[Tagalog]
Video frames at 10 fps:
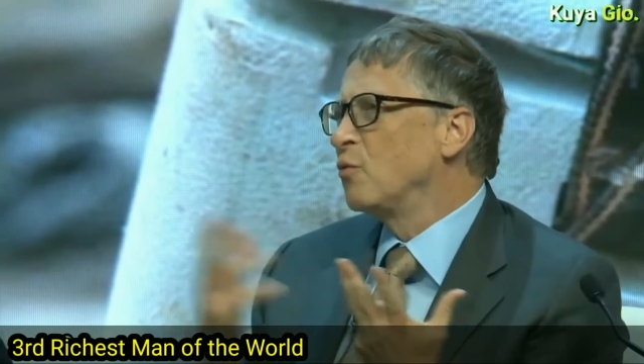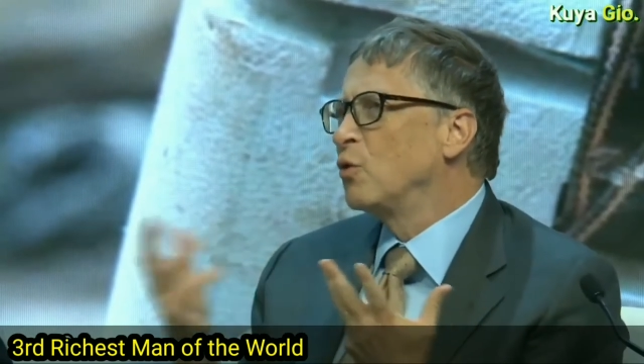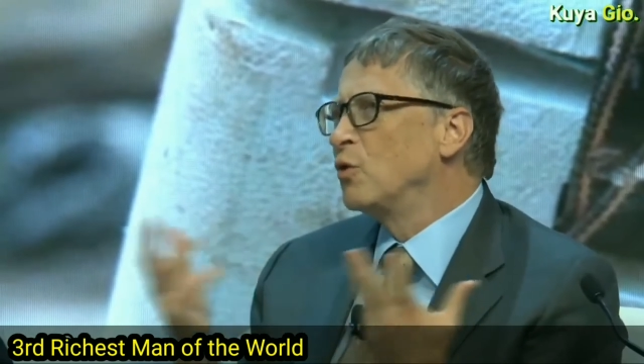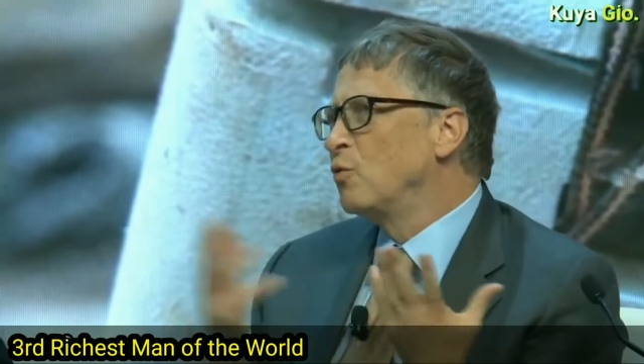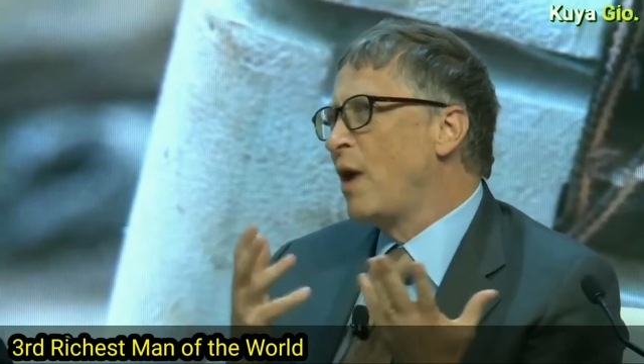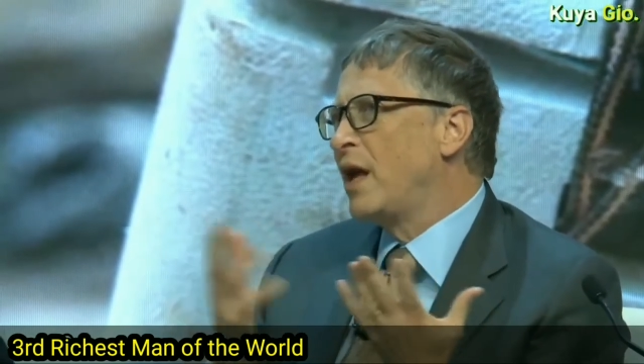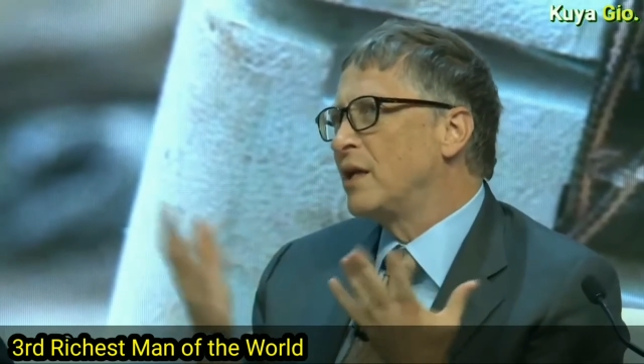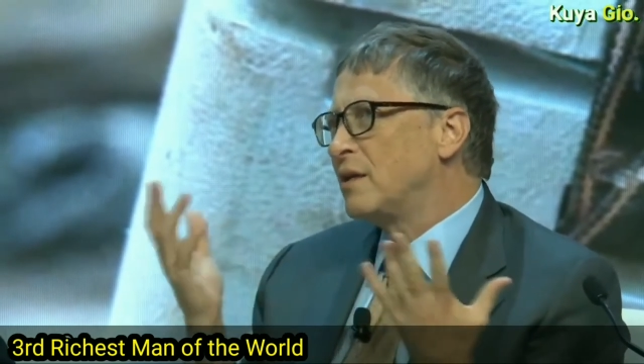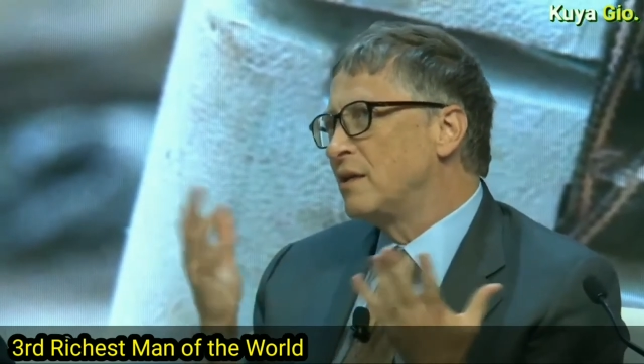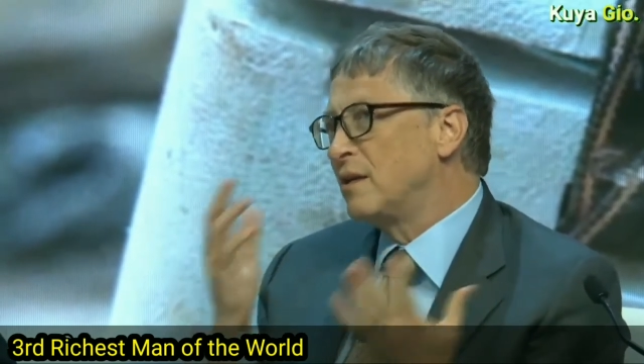as of
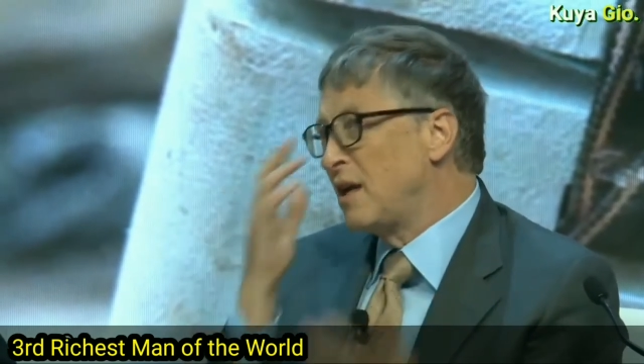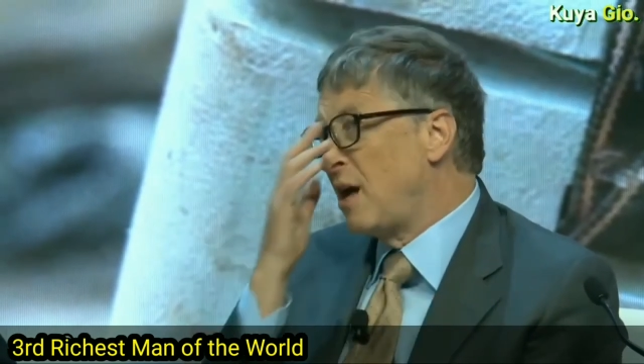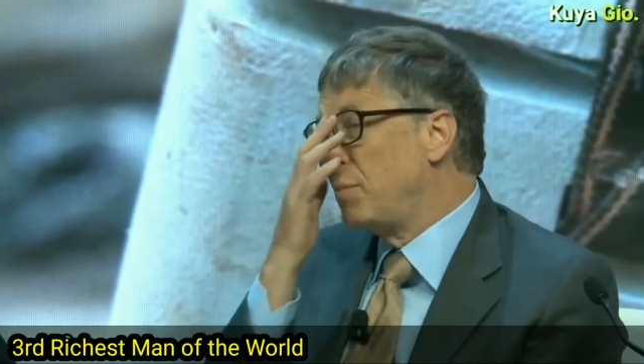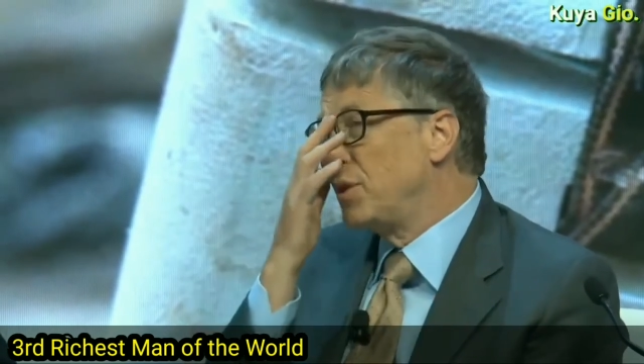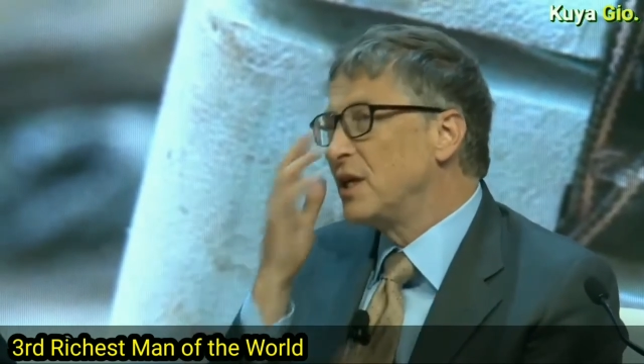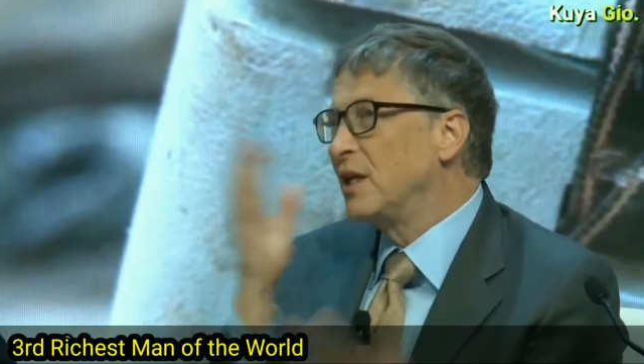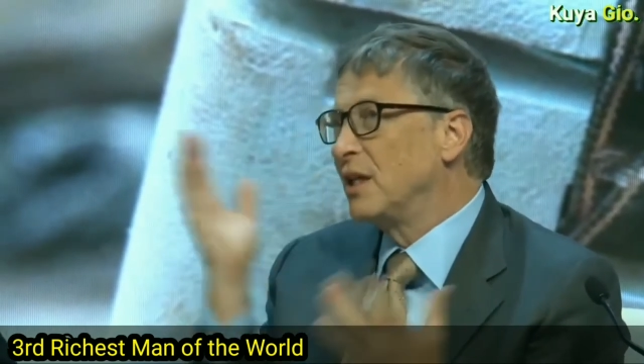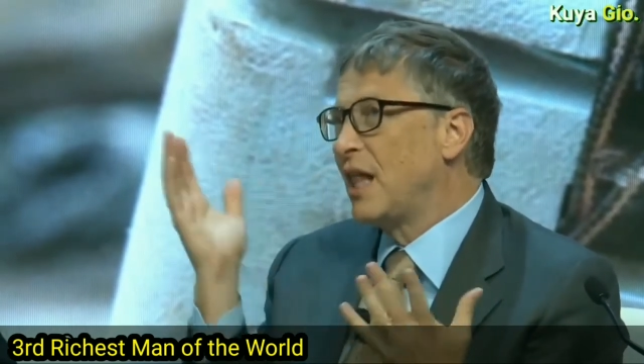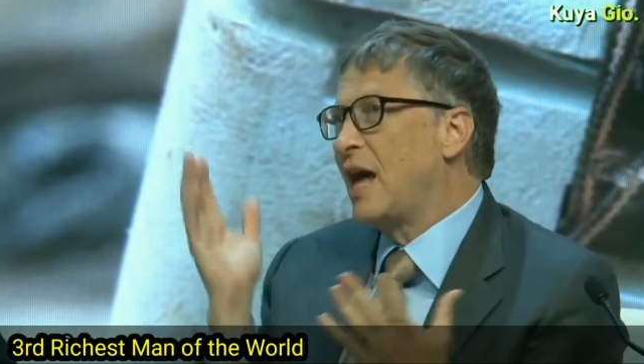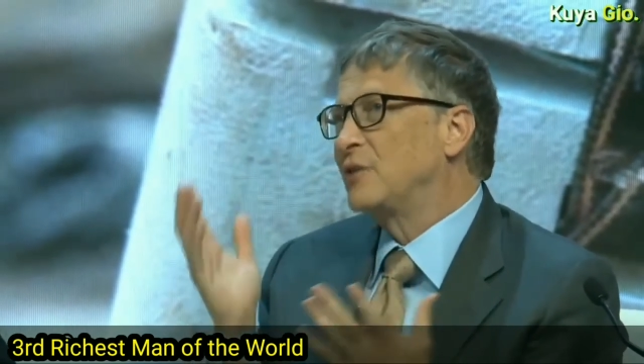January 10,
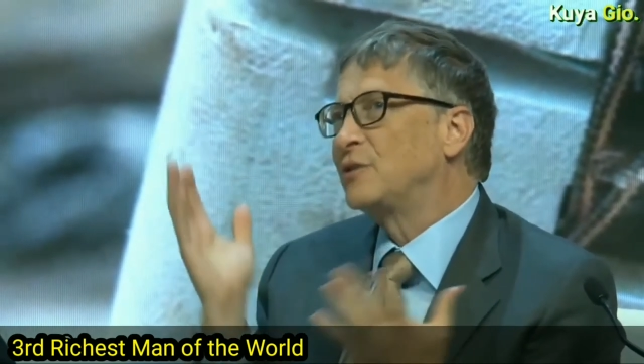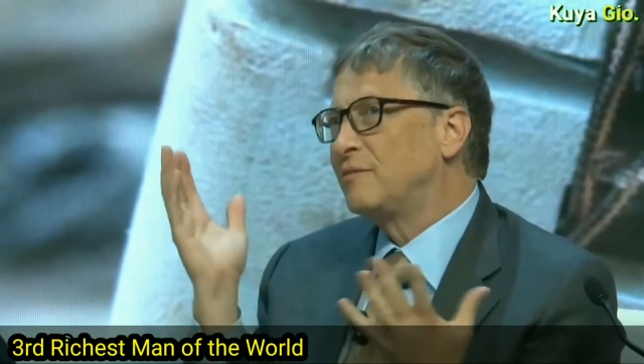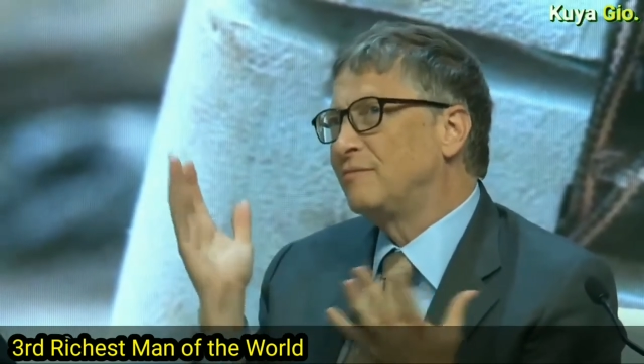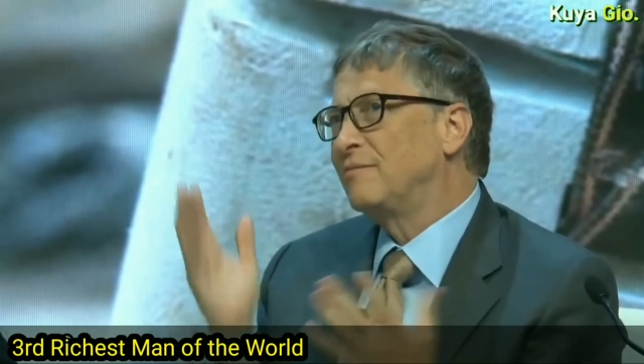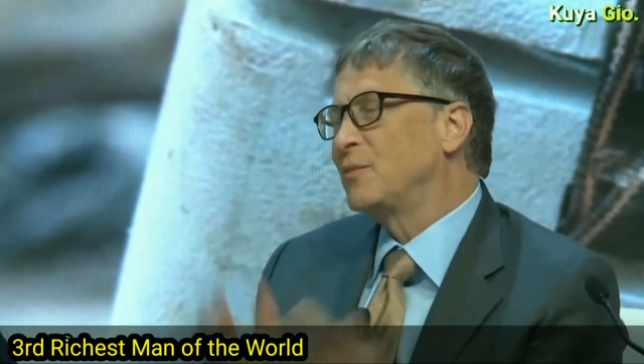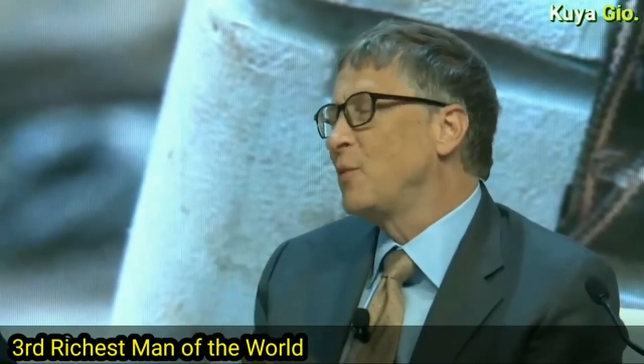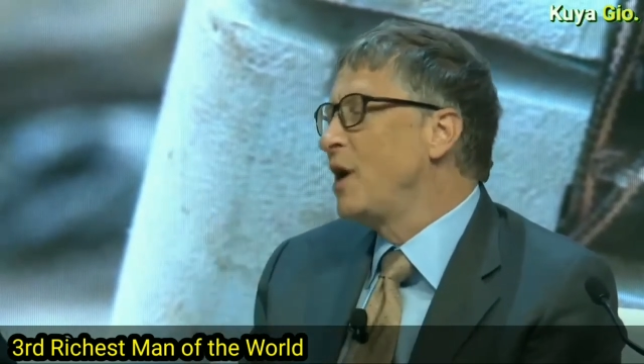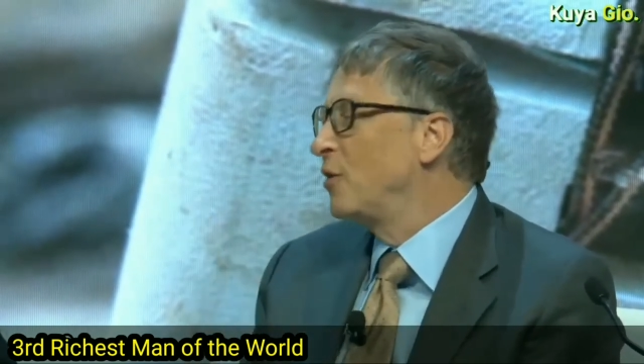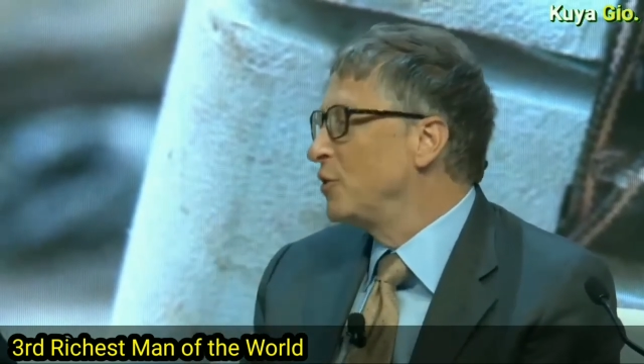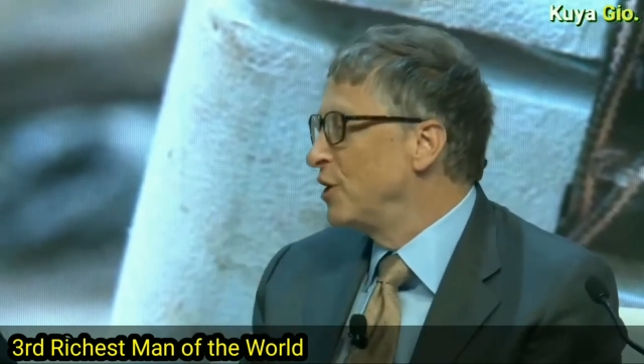
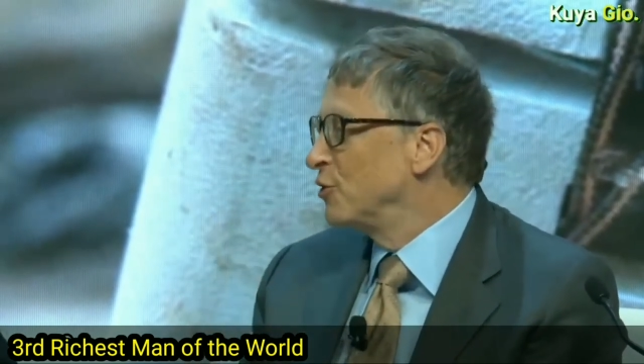2021.